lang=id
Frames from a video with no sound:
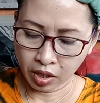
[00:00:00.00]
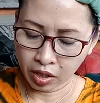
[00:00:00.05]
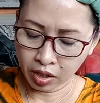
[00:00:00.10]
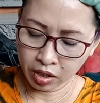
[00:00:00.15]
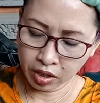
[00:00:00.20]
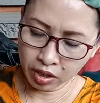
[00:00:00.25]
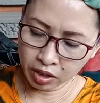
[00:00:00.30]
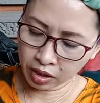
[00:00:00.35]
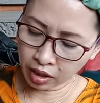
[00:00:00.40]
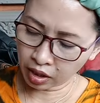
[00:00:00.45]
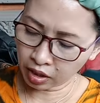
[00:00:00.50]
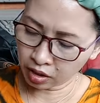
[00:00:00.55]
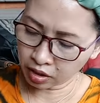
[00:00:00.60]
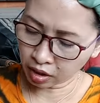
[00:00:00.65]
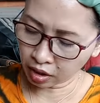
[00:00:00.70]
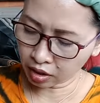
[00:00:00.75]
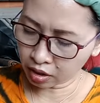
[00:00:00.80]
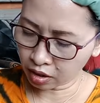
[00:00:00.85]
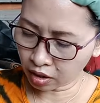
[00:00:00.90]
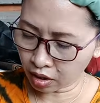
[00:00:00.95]
ini
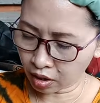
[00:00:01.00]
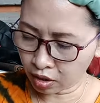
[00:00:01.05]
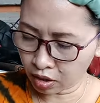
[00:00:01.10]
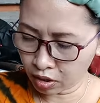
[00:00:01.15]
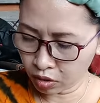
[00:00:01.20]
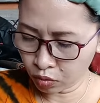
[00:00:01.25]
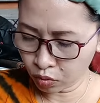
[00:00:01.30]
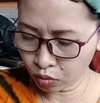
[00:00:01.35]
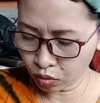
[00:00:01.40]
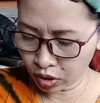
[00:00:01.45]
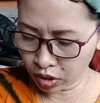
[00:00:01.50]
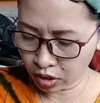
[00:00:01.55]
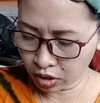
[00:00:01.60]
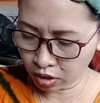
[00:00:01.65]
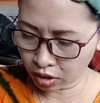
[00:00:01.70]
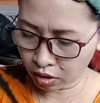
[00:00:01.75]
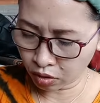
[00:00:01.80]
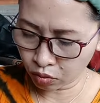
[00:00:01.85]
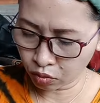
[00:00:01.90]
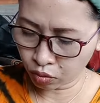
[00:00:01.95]
tenteng kak ini unik kak
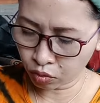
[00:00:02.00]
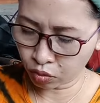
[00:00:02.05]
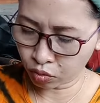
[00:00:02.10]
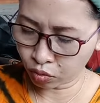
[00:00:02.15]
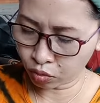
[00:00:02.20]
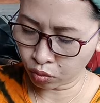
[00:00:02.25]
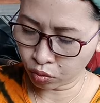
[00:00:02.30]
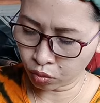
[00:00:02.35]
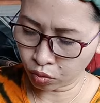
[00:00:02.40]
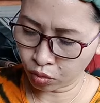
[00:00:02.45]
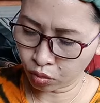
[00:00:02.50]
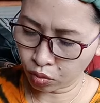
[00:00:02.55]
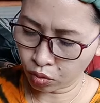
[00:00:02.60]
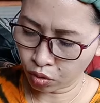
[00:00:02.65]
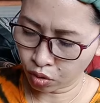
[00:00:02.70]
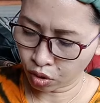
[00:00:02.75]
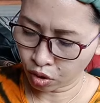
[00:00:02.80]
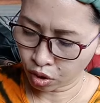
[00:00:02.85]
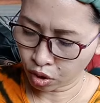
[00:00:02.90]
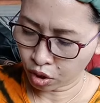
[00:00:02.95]
lucu
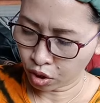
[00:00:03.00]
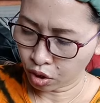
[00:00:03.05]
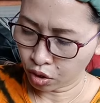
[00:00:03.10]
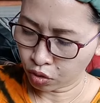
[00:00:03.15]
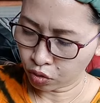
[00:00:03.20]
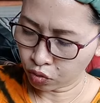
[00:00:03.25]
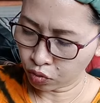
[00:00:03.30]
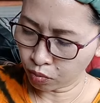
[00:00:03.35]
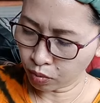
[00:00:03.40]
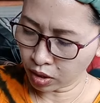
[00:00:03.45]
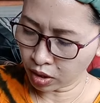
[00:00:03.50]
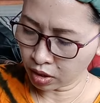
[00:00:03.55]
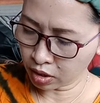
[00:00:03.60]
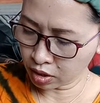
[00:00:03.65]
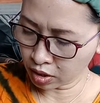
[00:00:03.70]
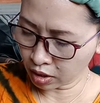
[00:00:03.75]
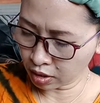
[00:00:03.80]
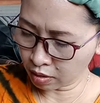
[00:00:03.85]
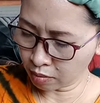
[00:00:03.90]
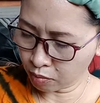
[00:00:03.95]
cuma
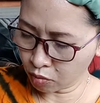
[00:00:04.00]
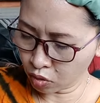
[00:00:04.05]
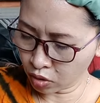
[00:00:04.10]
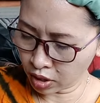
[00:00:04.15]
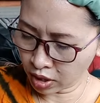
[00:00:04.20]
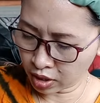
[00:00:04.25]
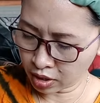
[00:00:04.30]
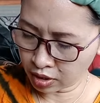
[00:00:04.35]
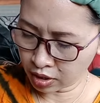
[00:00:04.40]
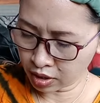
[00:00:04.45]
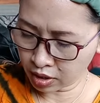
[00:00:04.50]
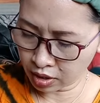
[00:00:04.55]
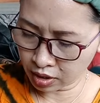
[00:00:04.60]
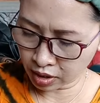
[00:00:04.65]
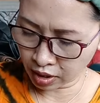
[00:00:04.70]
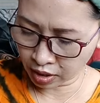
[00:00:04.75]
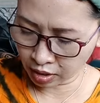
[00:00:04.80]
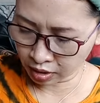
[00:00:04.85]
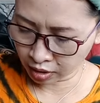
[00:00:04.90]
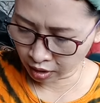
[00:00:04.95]
dia modelnya di
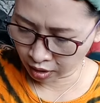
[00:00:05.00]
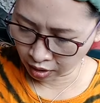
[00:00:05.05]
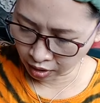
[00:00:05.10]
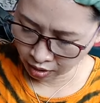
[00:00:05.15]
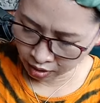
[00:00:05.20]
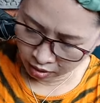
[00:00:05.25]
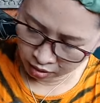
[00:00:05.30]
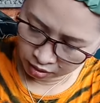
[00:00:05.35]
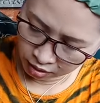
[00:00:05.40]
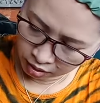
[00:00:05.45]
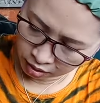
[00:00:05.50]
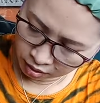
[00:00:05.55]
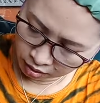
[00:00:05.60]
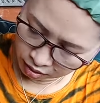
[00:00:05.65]
tenteng aja